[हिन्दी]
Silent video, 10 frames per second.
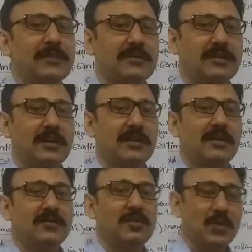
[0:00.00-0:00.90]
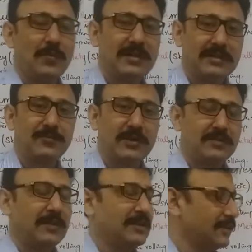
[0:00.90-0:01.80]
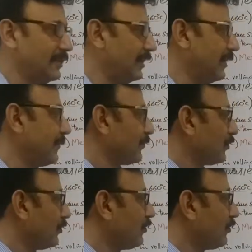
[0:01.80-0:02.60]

ठीक है तो लो मेल्टिंग पॉइंट मेटल है तो